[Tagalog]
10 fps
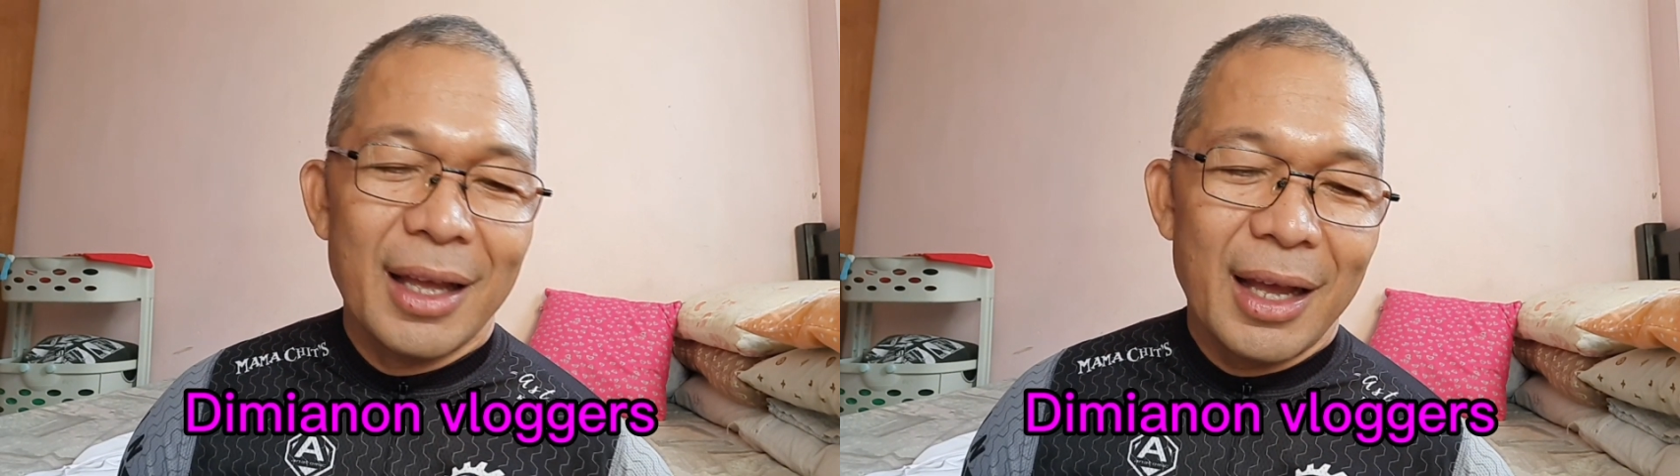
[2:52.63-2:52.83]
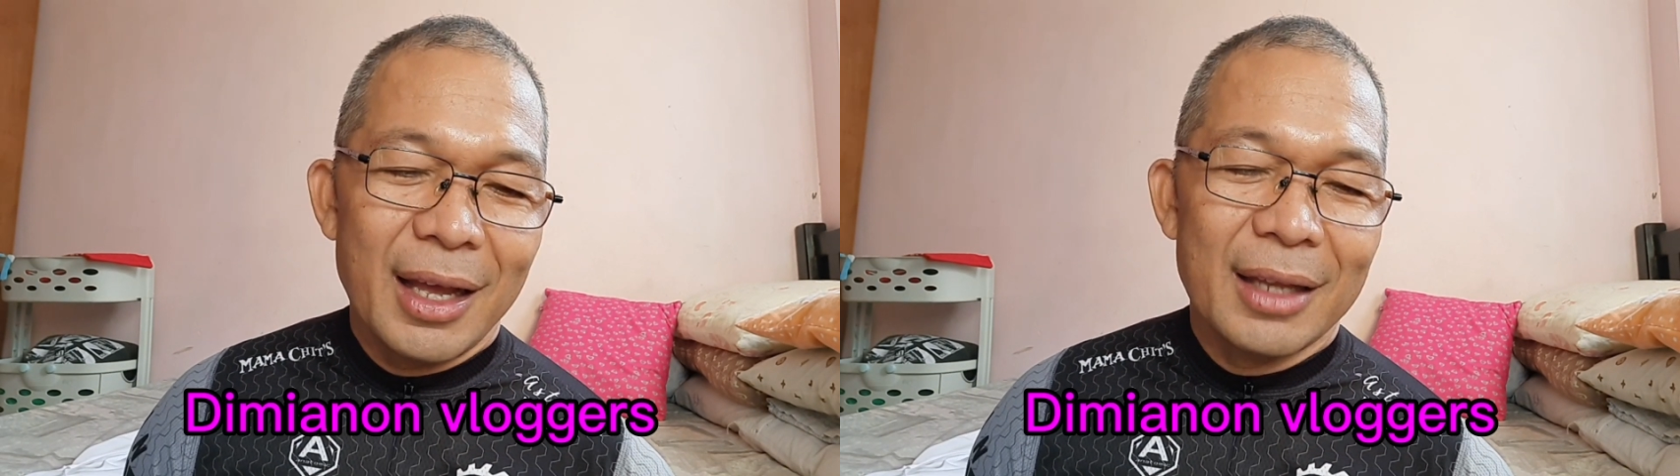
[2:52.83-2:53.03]

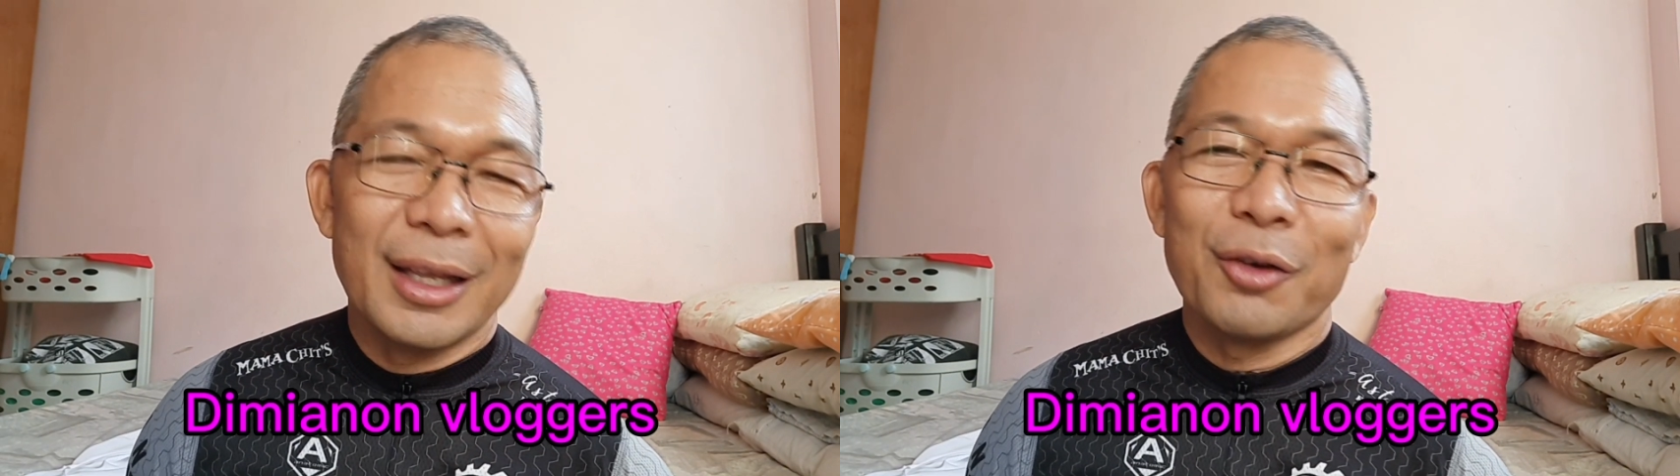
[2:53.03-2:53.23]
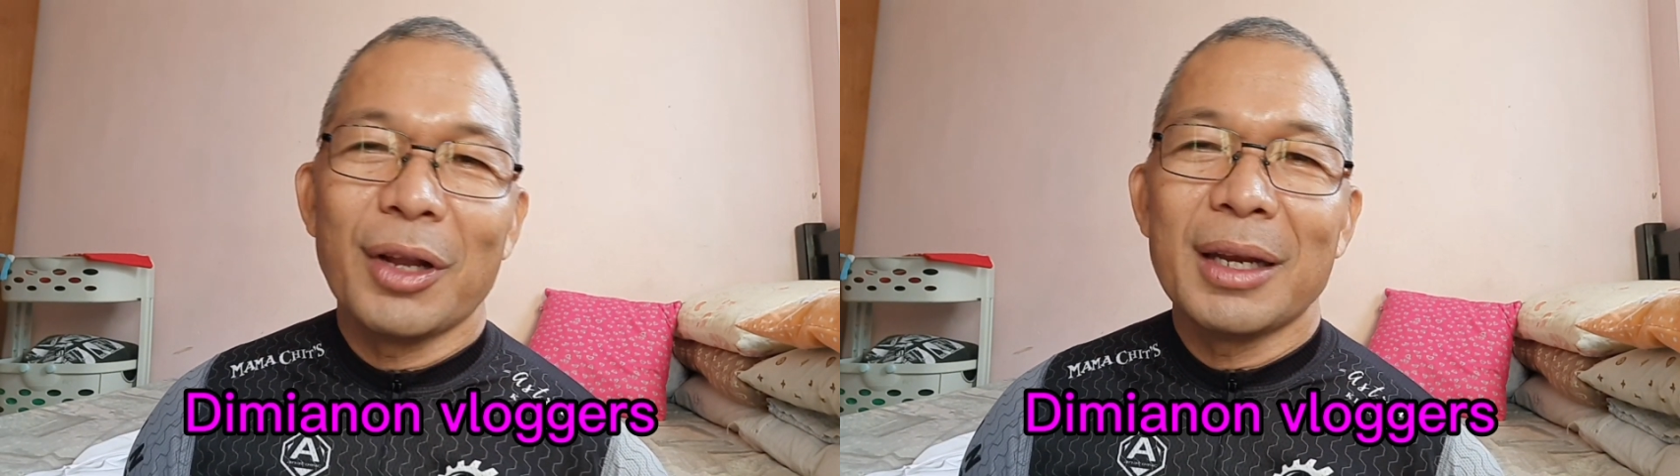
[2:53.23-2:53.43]
uh,
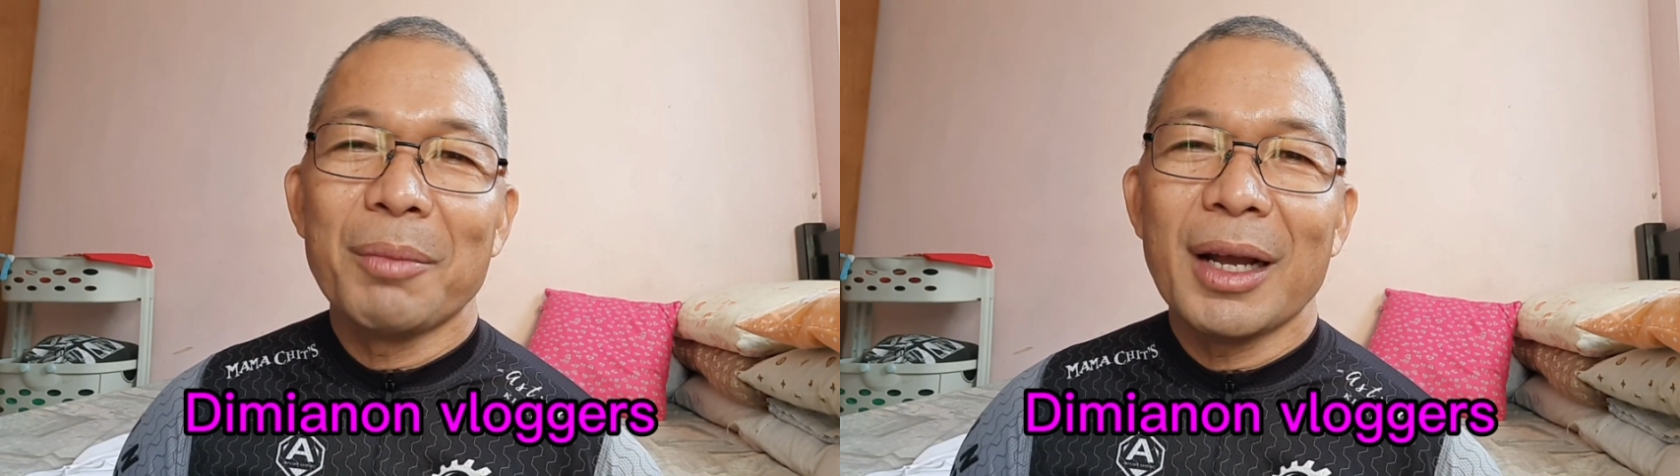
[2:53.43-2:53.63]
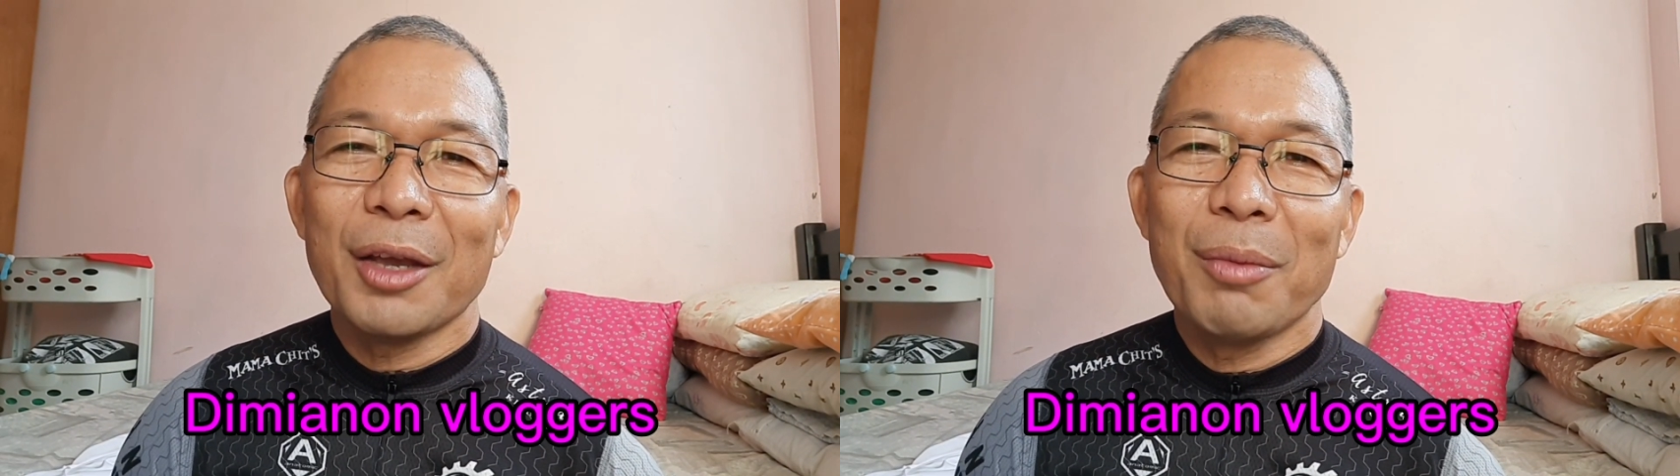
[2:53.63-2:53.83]
di ko na
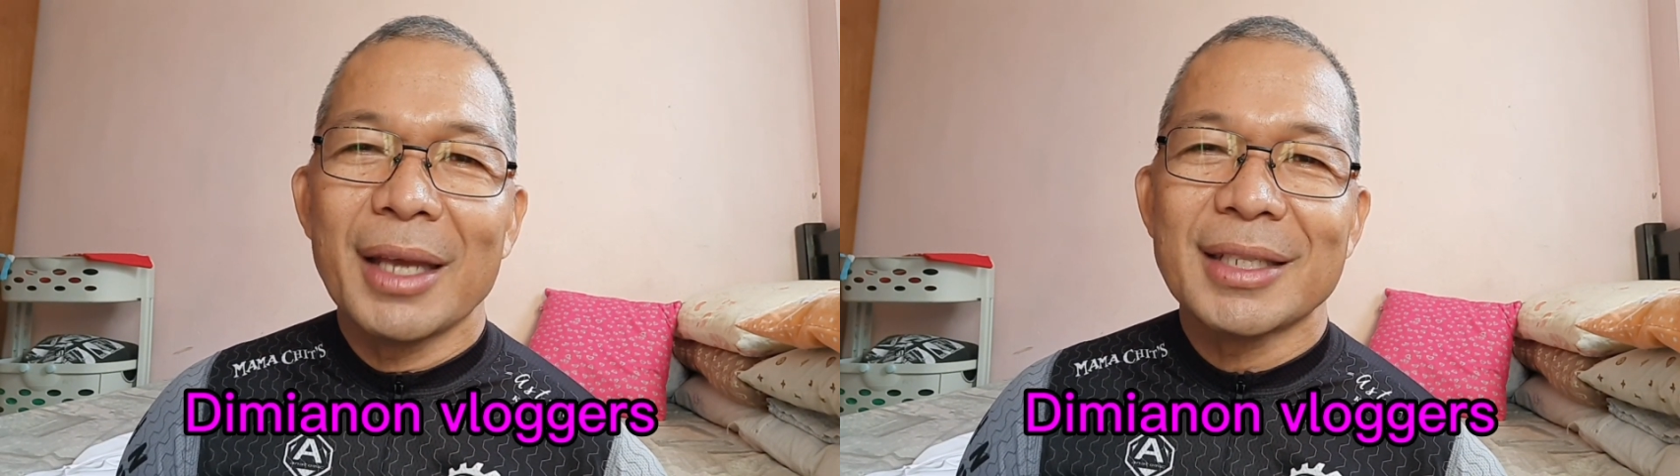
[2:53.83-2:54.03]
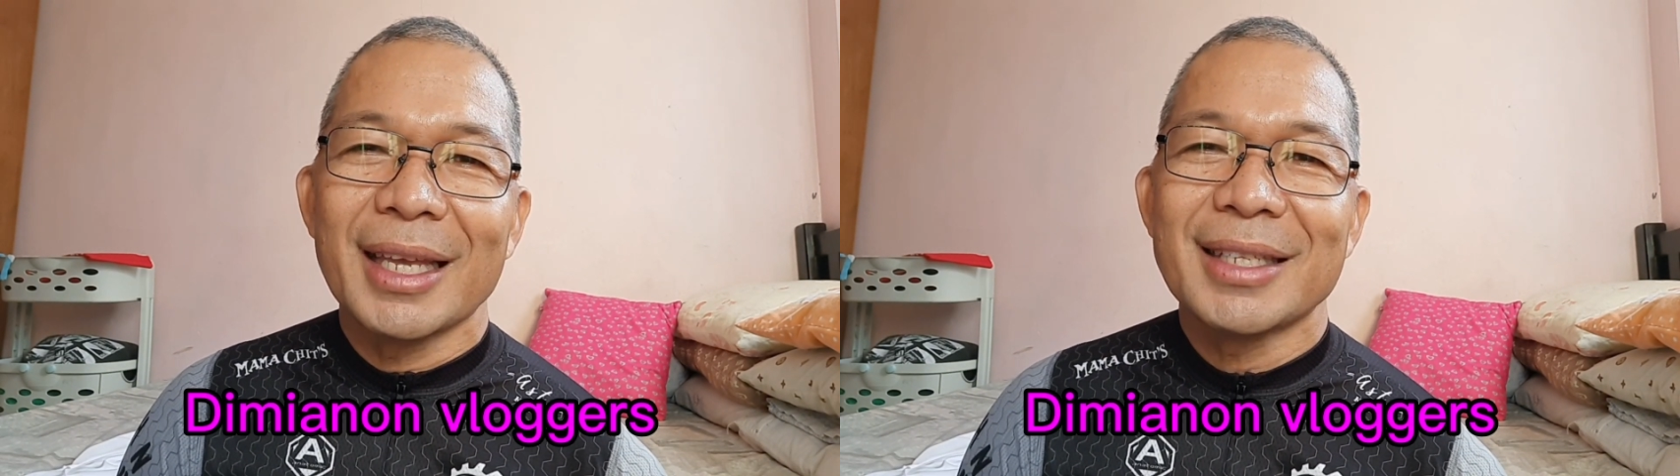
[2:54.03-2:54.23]
naman kayo
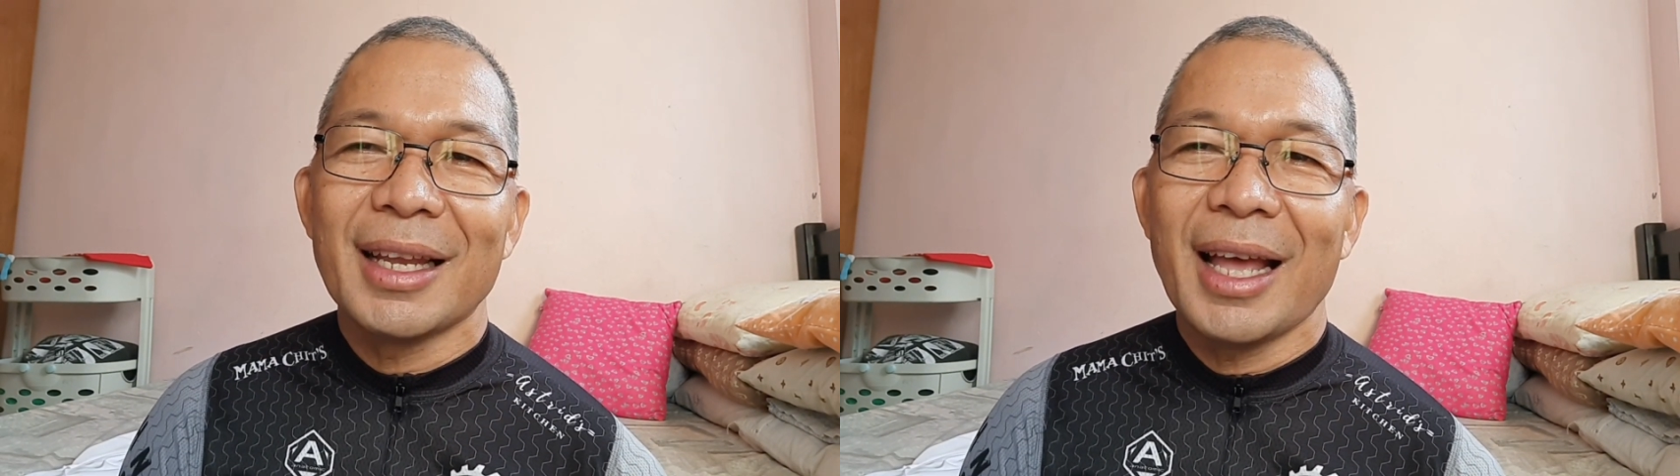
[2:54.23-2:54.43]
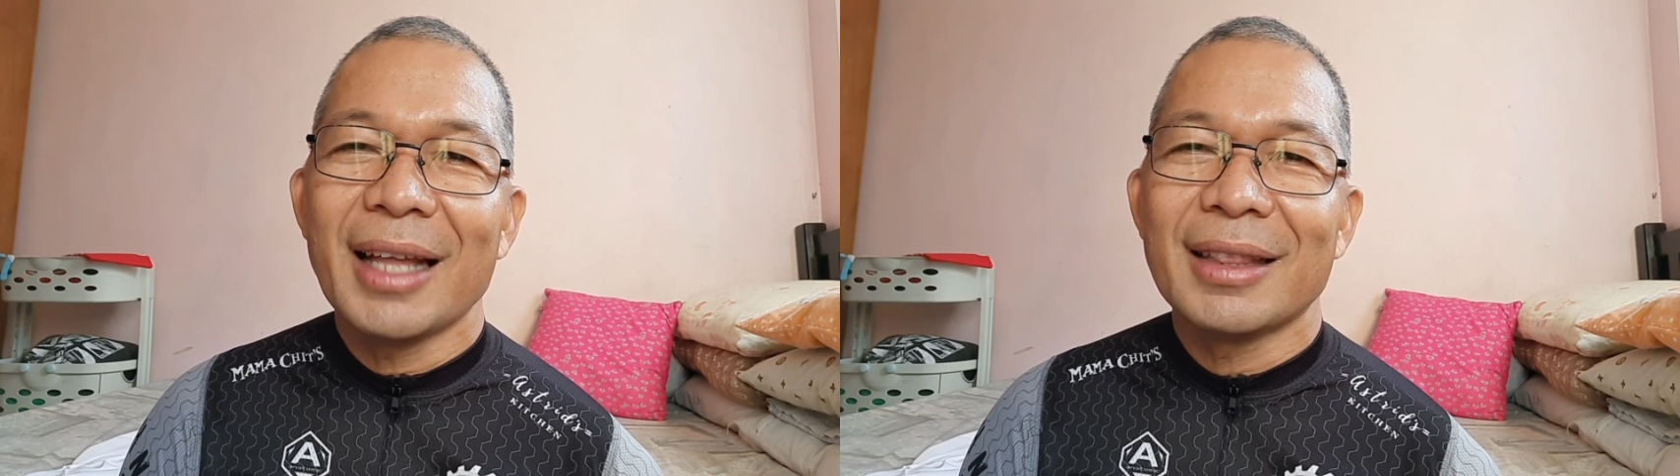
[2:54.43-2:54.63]

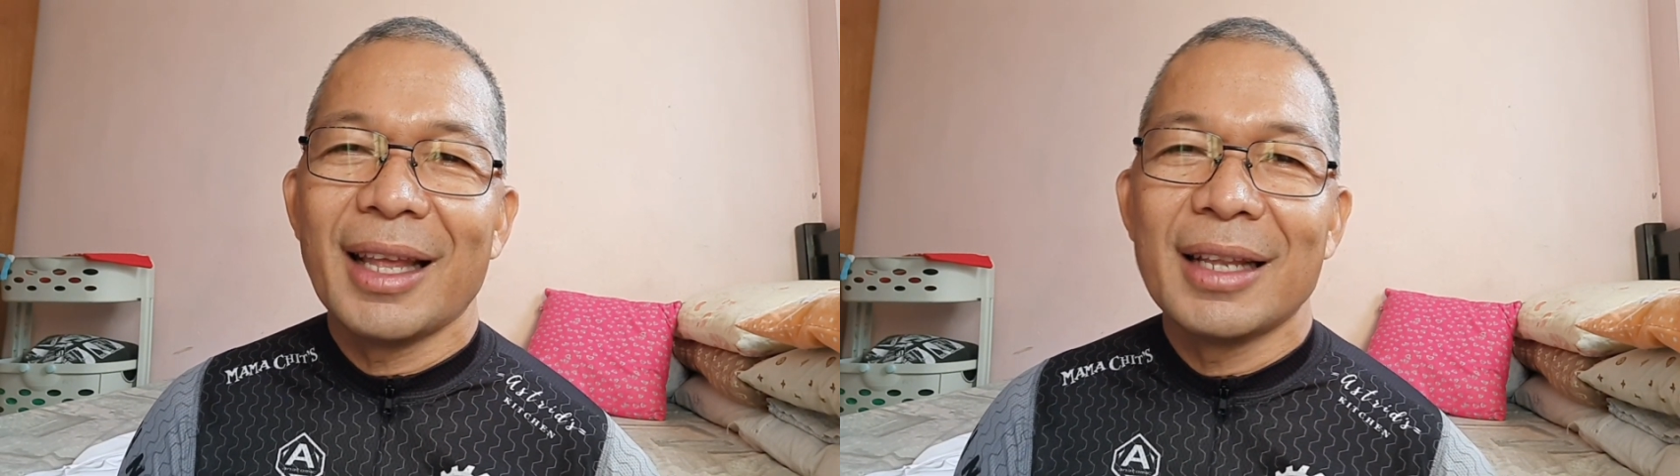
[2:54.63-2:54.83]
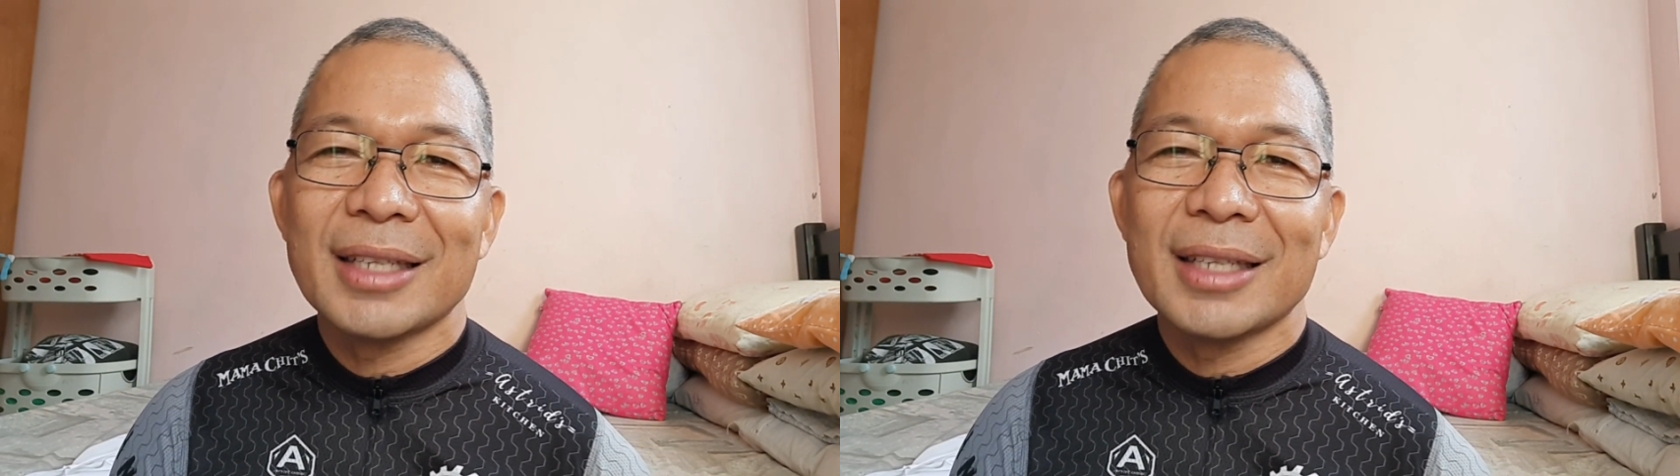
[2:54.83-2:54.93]
maisa-isa lahat dahil